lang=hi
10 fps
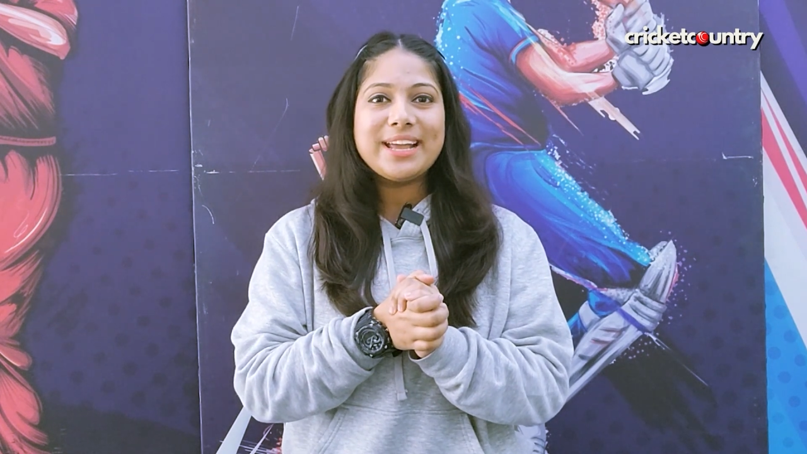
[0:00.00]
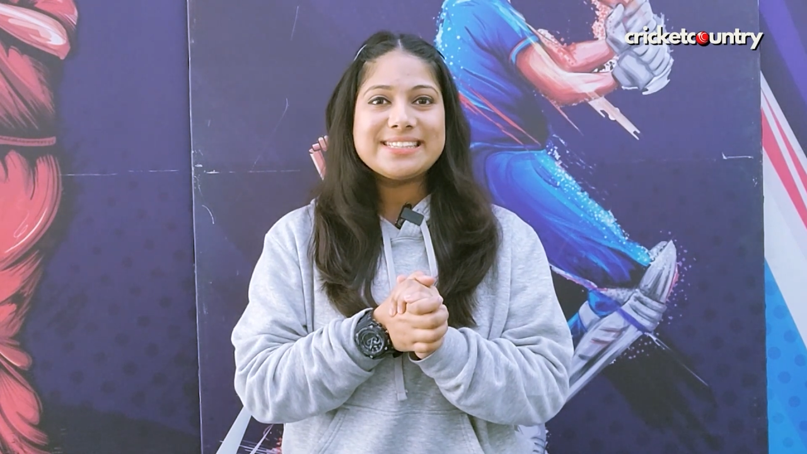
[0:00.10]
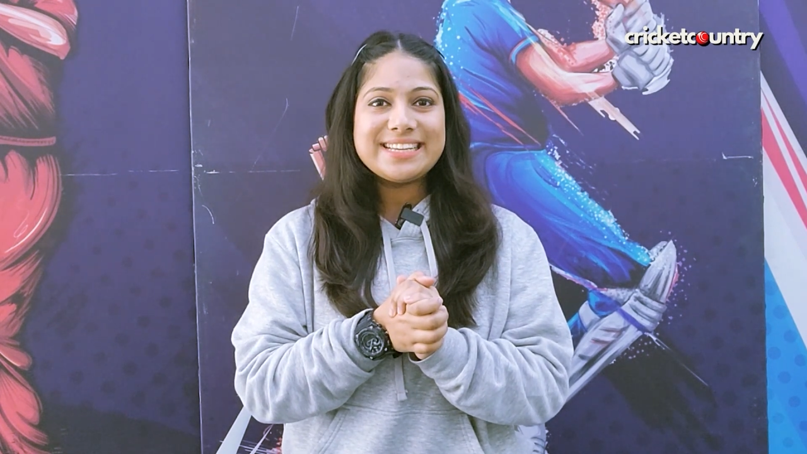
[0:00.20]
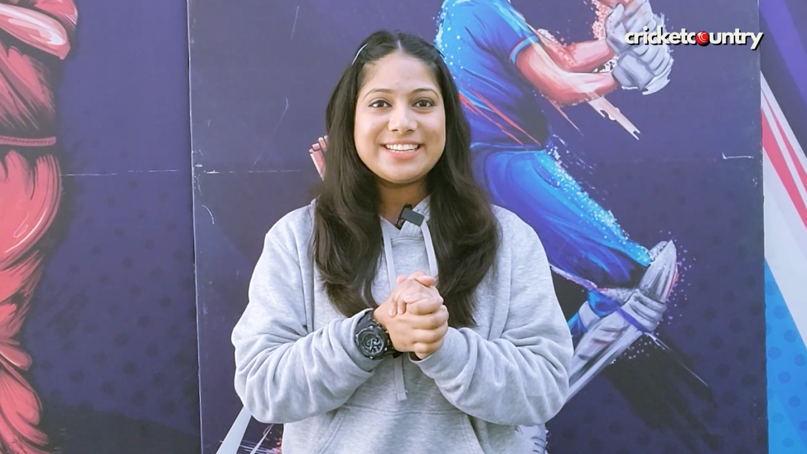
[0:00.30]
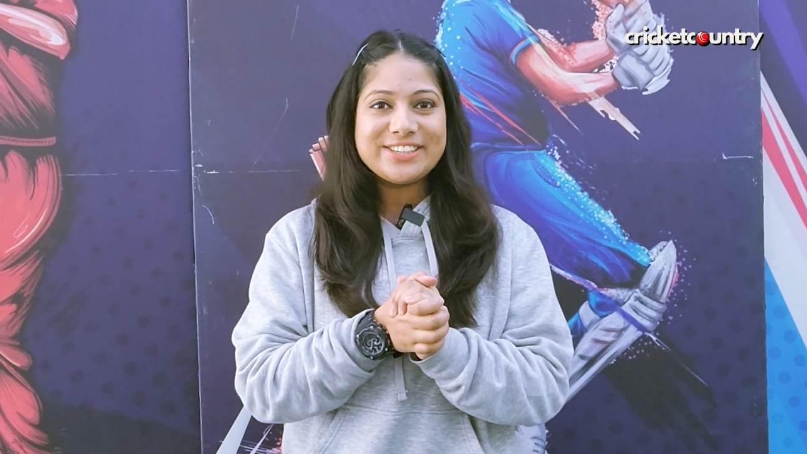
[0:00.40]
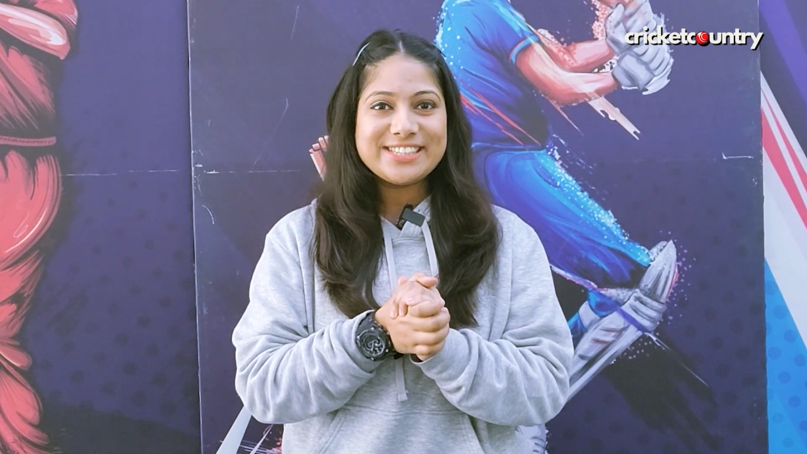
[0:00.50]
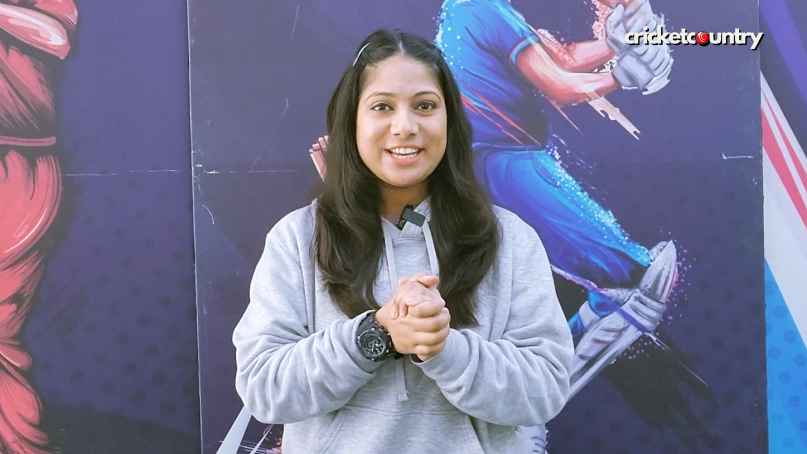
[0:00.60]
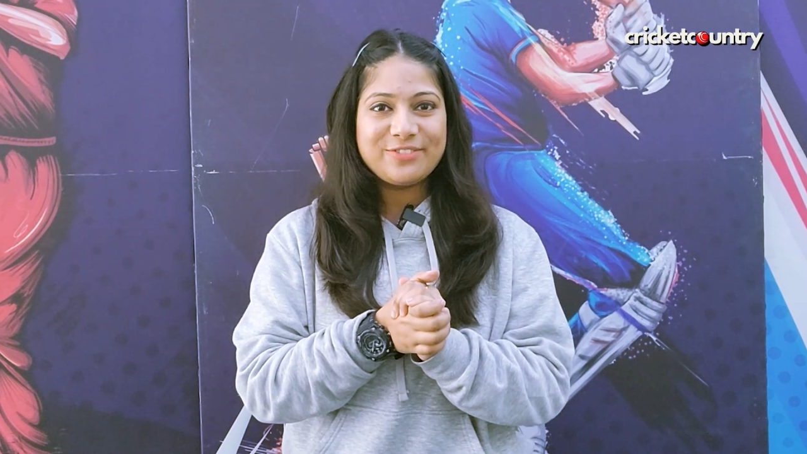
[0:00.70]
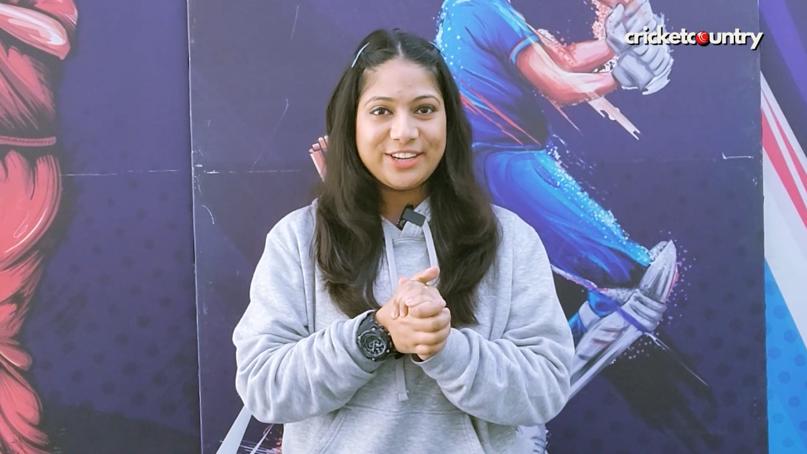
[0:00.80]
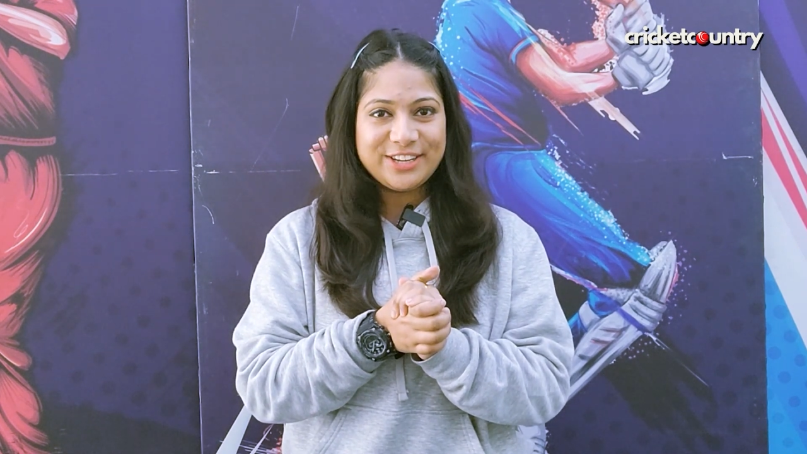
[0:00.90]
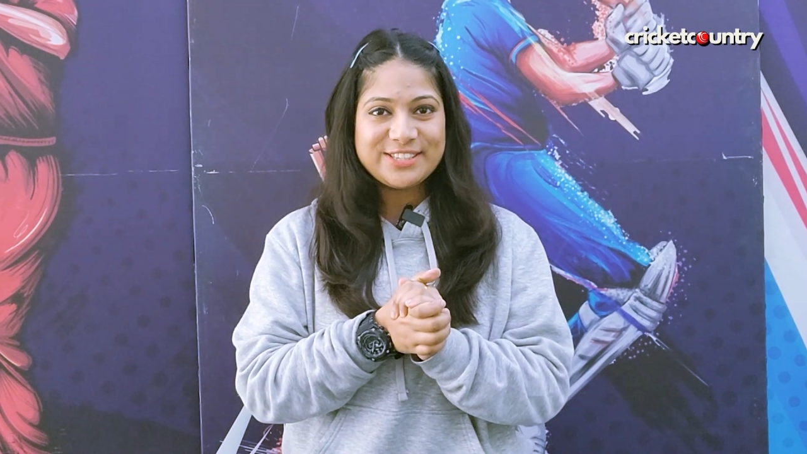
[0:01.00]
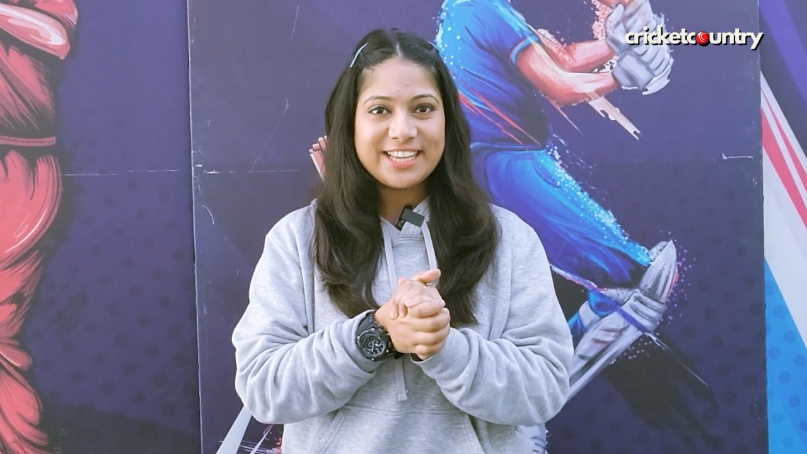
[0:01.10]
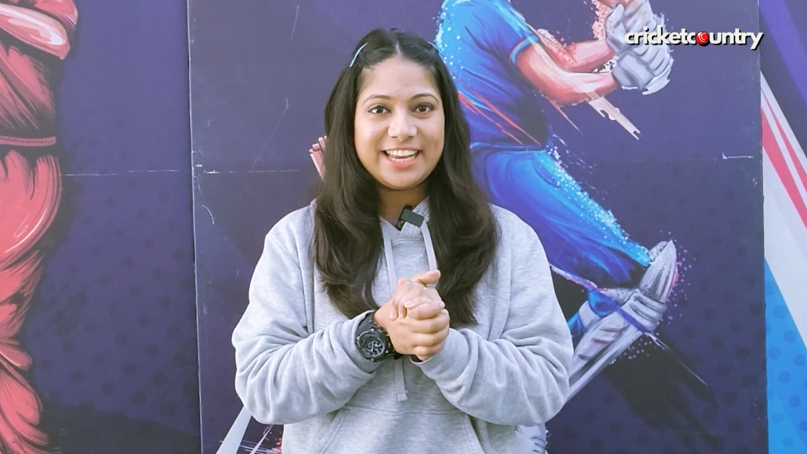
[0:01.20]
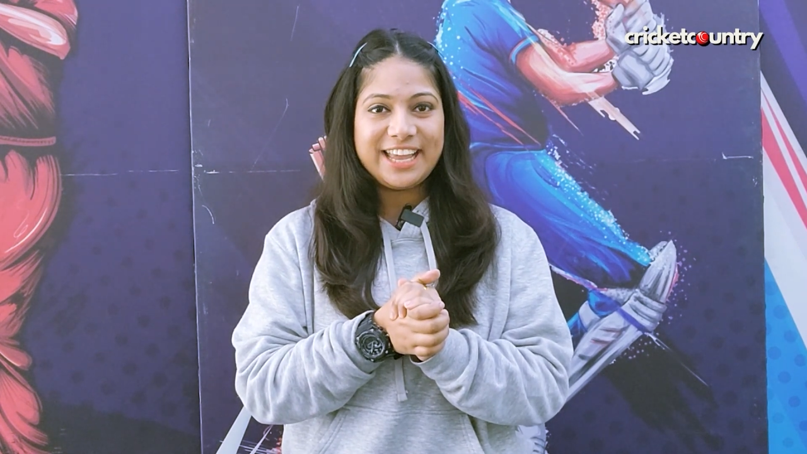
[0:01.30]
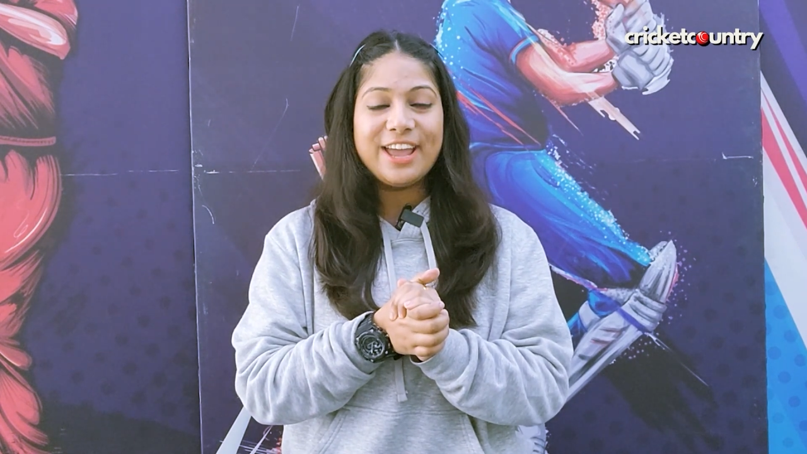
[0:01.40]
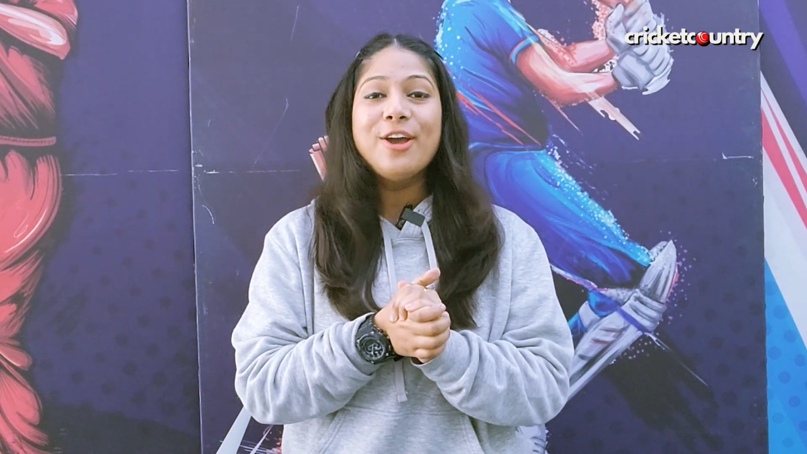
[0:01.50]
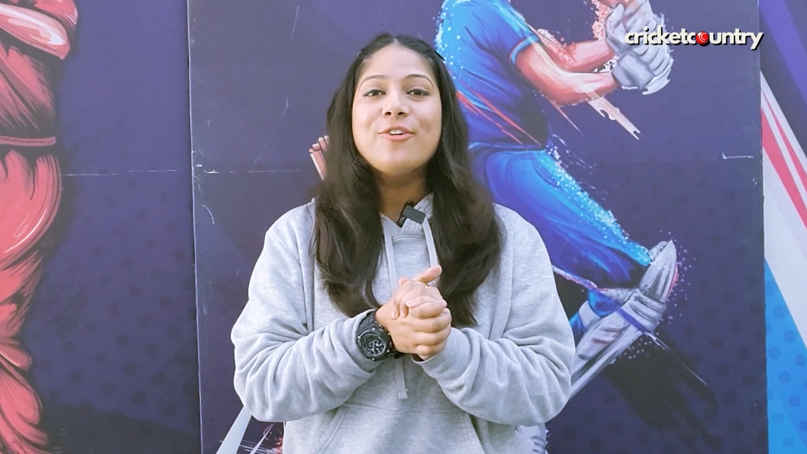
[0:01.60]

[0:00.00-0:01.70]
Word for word: ऐसी इंटरेस्टिंग वीडियोस के लिए